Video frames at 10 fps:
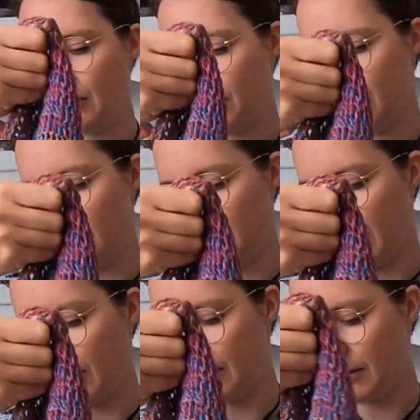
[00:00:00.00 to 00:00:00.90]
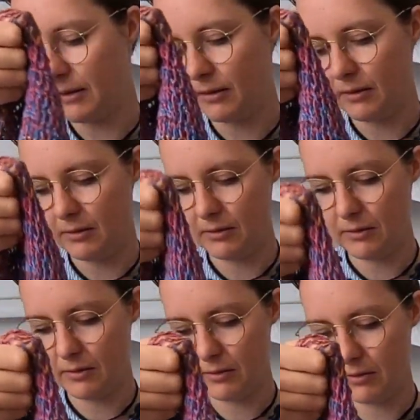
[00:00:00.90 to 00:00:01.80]
aus den Resten,
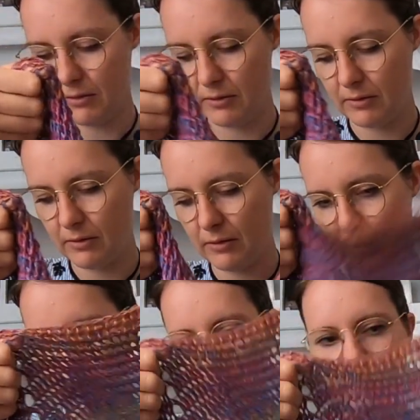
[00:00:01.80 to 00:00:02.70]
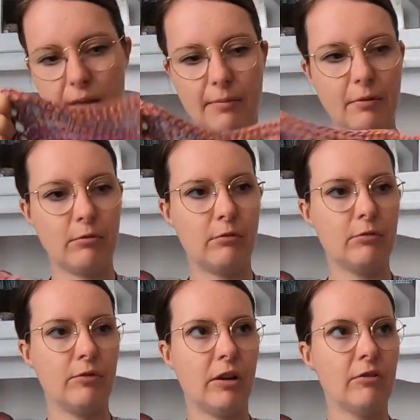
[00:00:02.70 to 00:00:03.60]
also ich habe es gut, gut
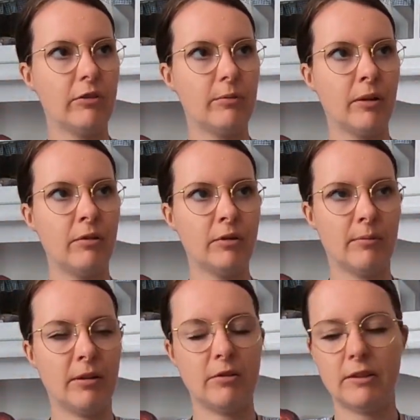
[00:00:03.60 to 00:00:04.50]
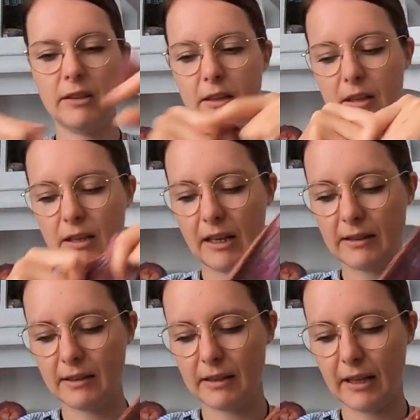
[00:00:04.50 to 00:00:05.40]
wie aufgebraucht, aber aus dem
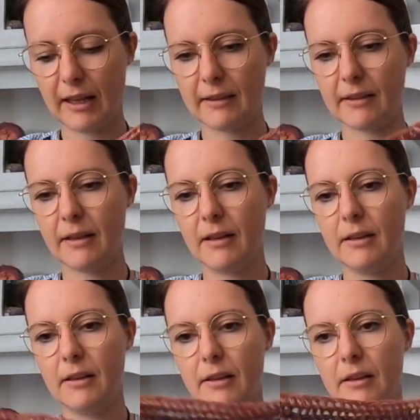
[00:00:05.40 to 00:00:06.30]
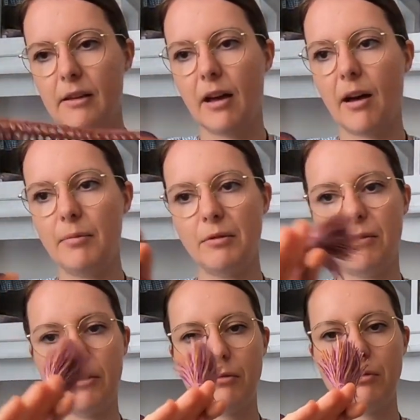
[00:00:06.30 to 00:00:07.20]
letzten Rest habe ich
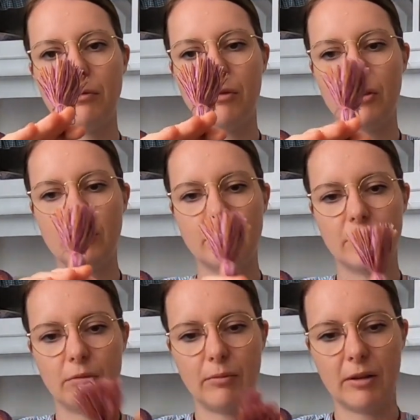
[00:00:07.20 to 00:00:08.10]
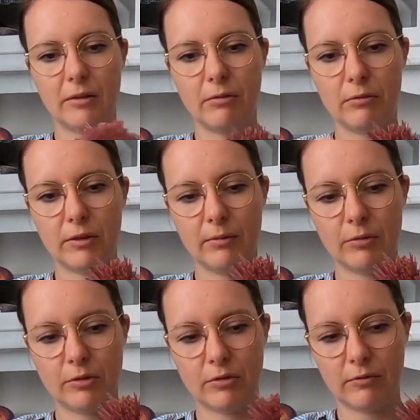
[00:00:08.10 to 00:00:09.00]
versucht, wirklich nochmal, oh, hier muss
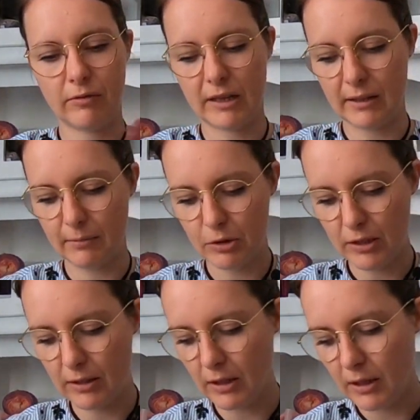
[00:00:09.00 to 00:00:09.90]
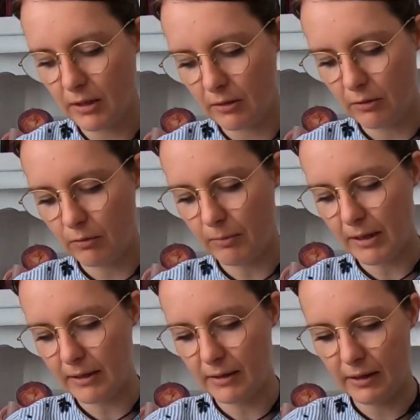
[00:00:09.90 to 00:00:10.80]
ich noch einen Faden abschneiden, nochmal
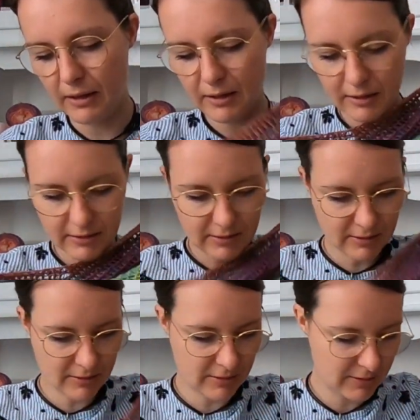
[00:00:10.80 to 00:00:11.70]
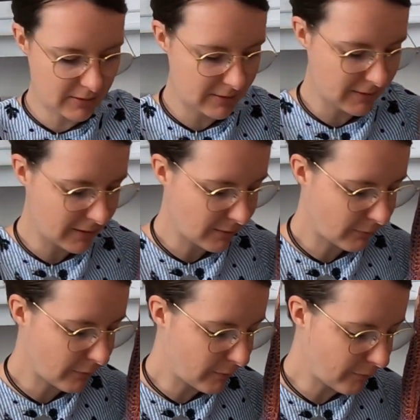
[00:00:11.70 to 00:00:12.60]
die
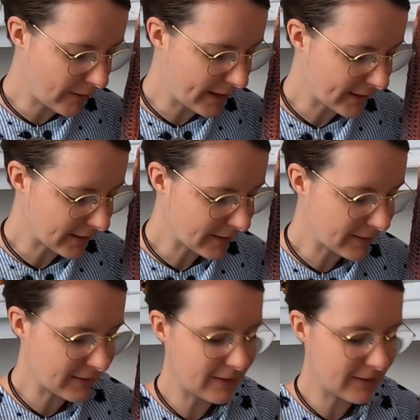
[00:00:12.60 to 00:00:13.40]
fünf Ecken,